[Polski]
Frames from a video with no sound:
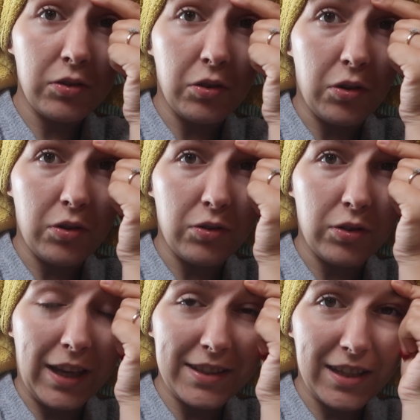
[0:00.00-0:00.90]
do
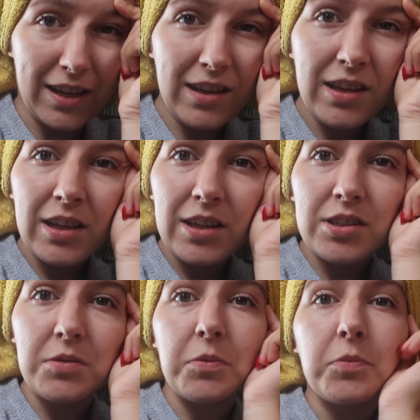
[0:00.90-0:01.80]
Jasia,
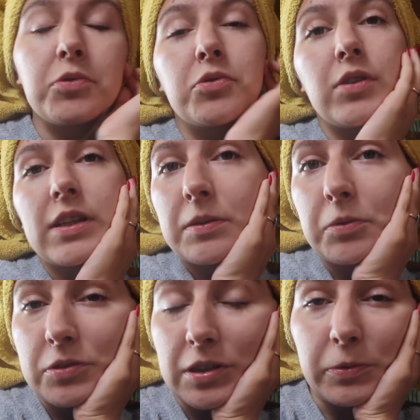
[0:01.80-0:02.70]
żeby po prostu ona za
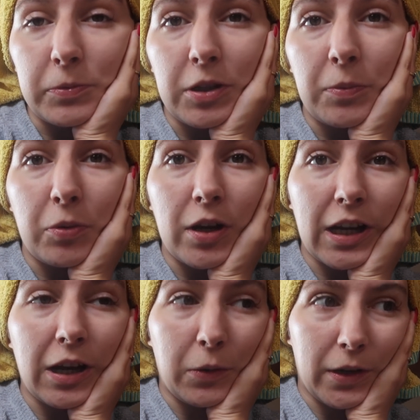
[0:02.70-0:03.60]
mną, za mną nie
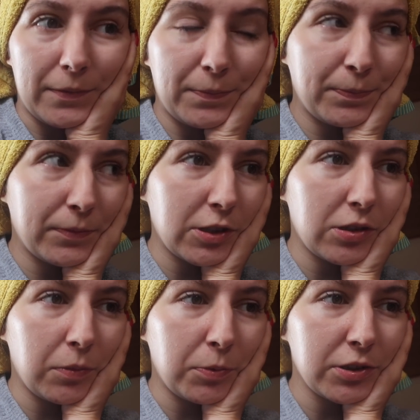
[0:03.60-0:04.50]
płakała. I
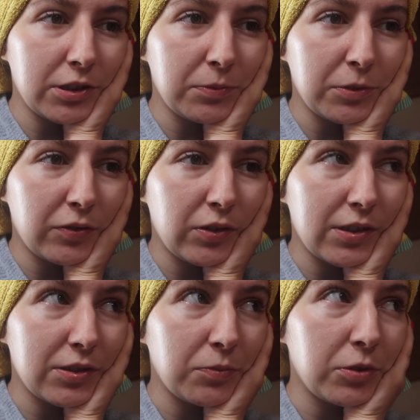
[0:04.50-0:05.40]
sobie posiedzimy
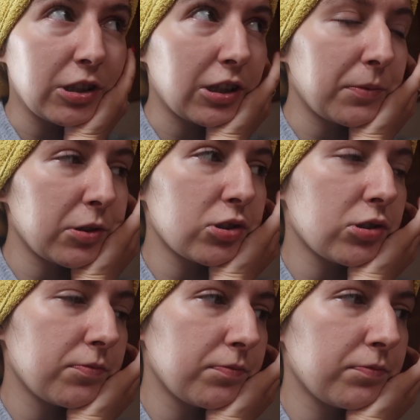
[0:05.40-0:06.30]
chwilę z Dominikiem jeszcze.